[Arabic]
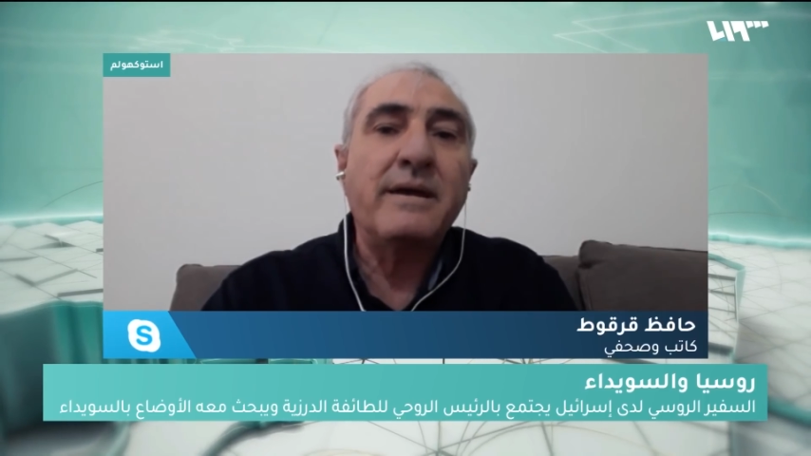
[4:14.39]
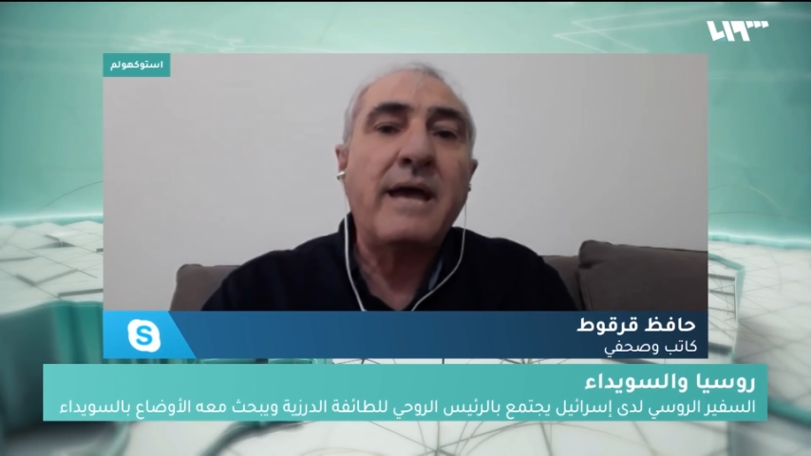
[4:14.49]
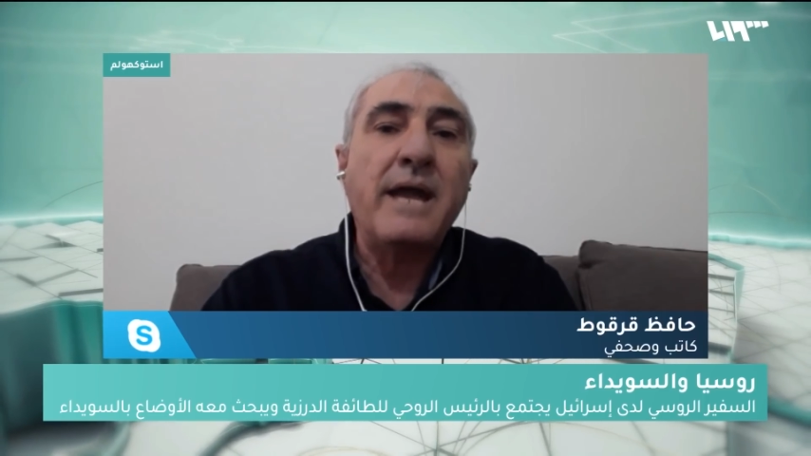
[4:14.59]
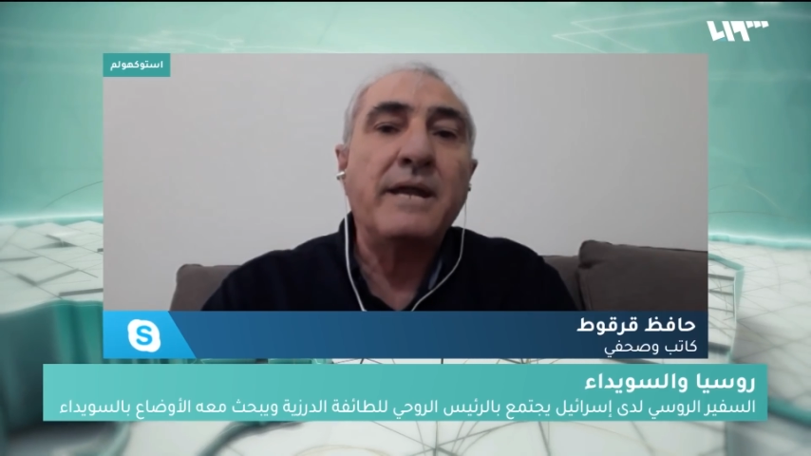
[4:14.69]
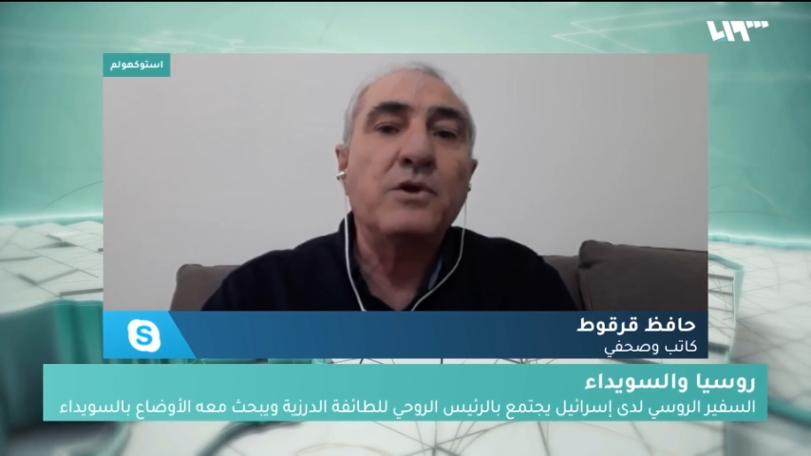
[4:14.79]

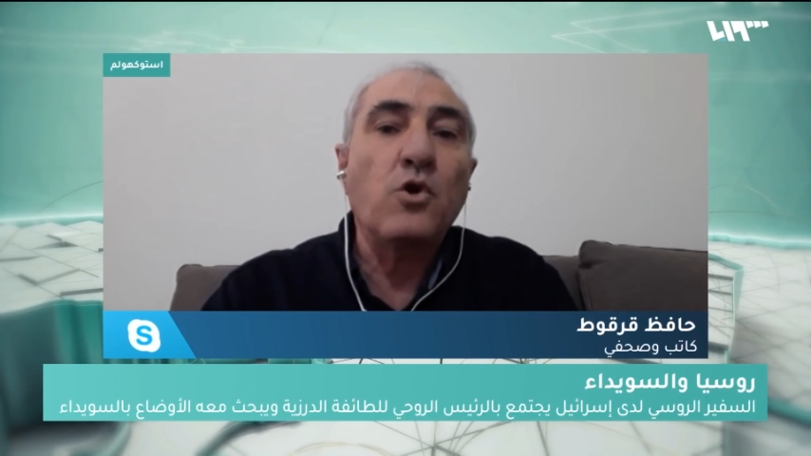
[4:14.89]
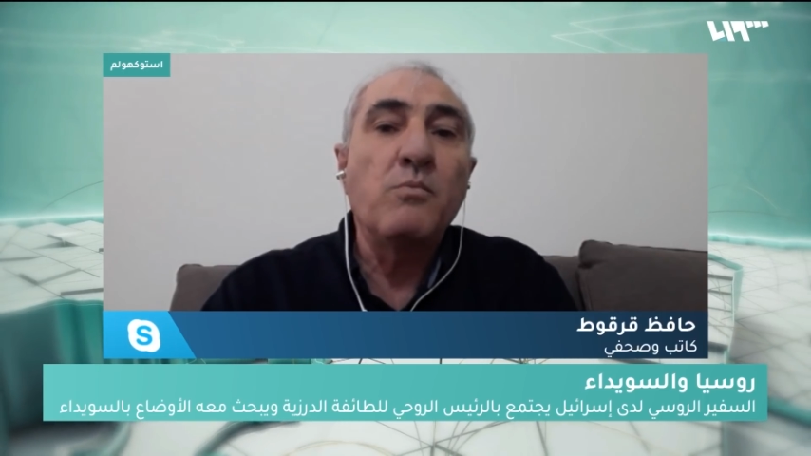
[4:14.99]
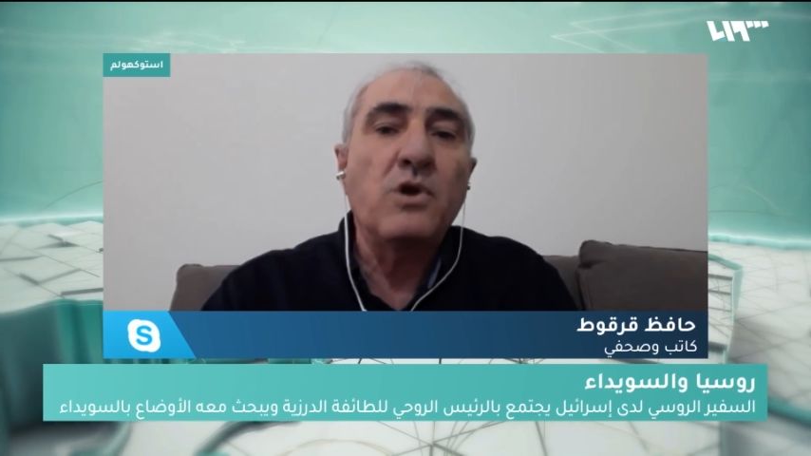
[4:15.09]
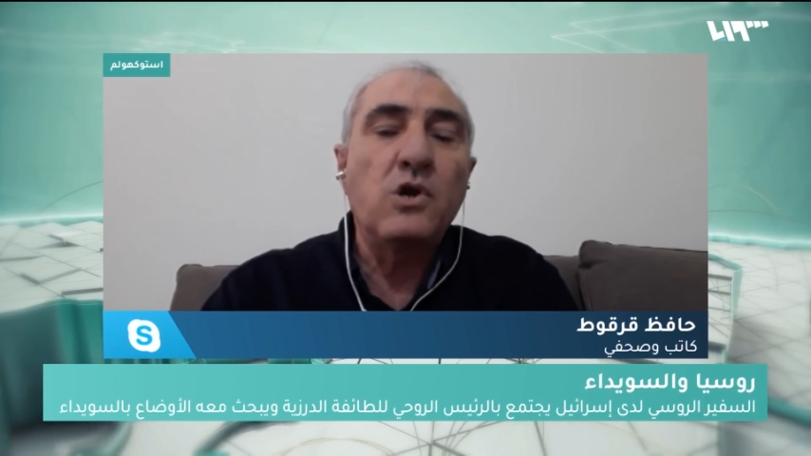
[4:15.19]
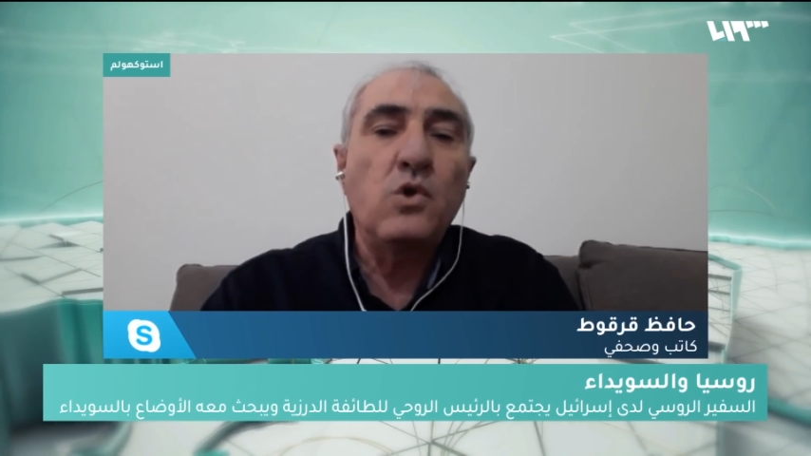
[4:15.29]
يعني رغم
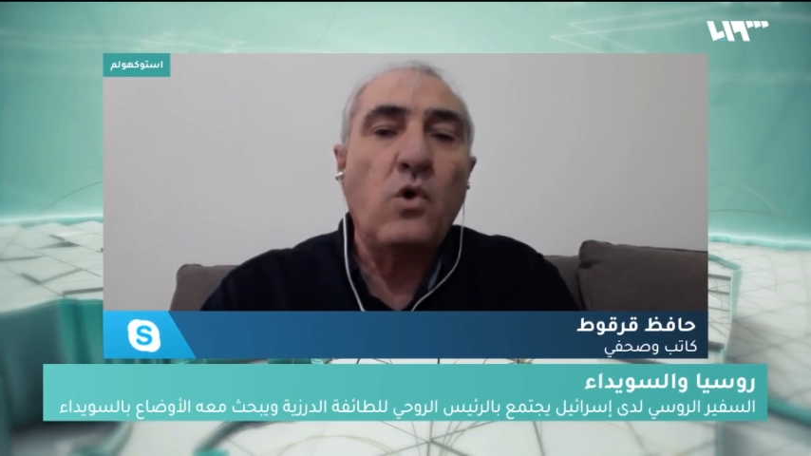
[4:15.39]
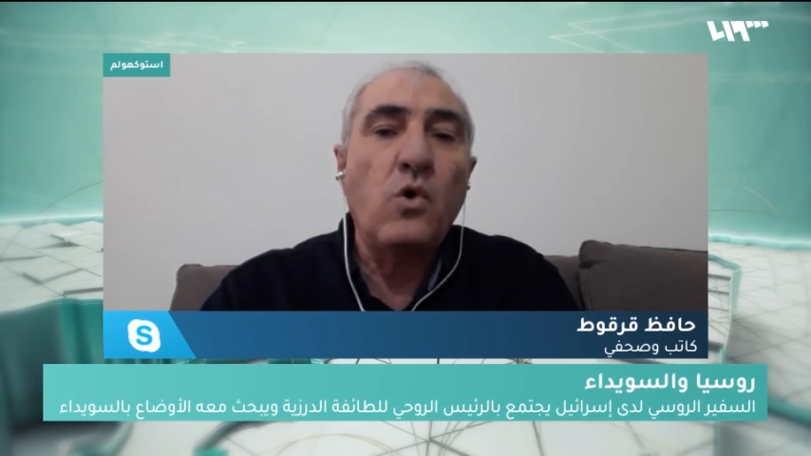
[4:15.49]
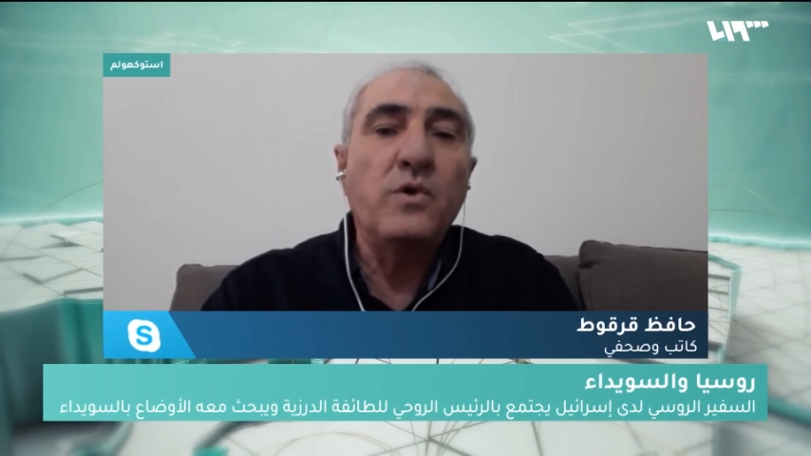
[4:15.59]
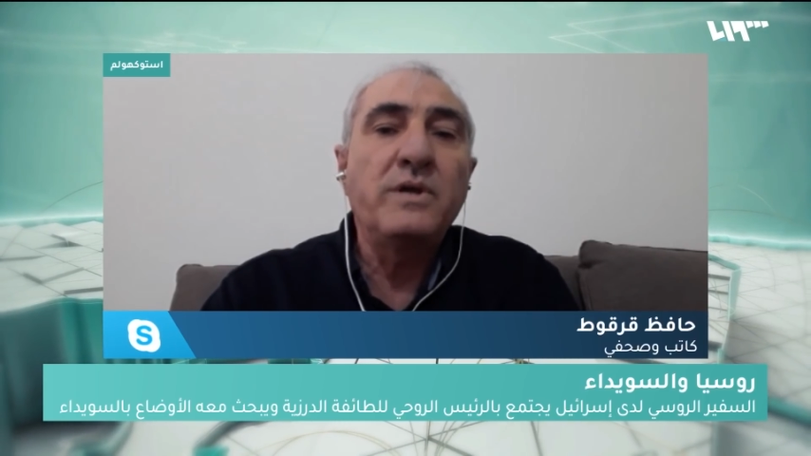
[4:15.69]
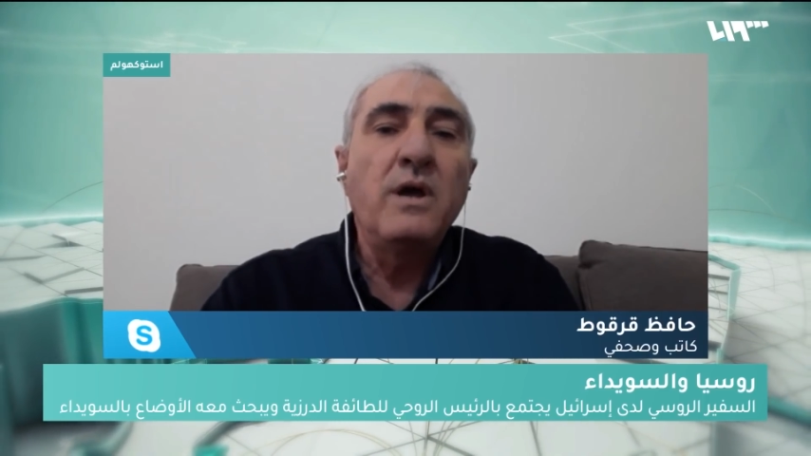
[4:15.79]
كل
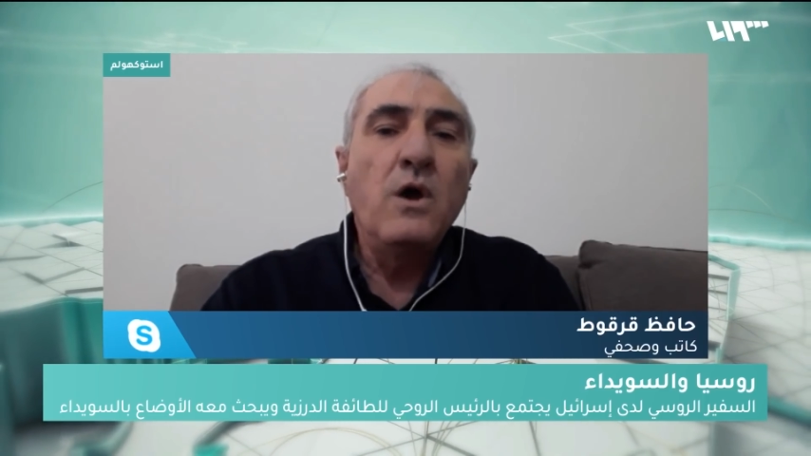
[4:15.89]
الوعود